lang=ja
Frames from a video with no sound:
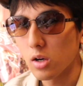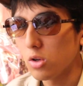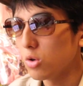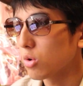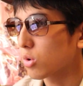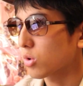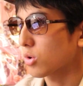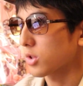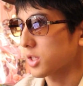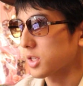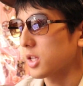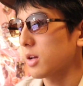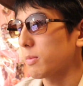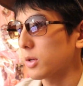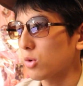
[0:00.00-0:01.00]
いうことをで
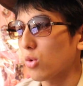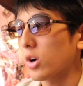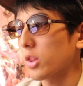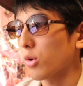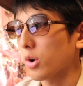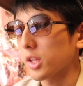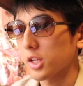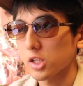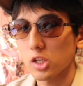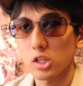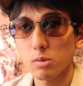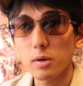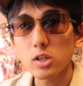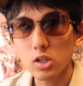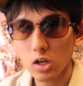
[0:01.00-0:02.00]
すね、まあ、動画でお話
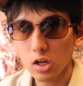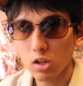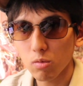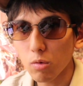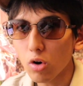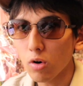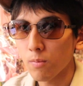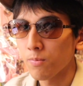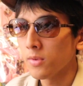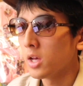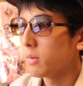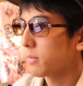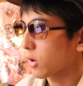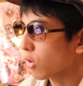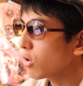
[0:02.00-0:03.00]
ししましたけれども、
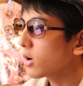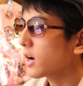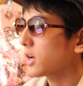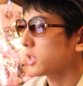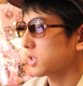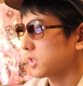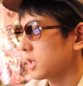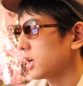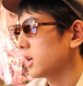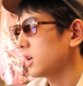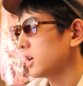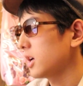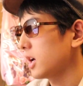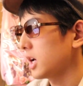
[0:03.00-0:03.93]
まあ、今回はですね、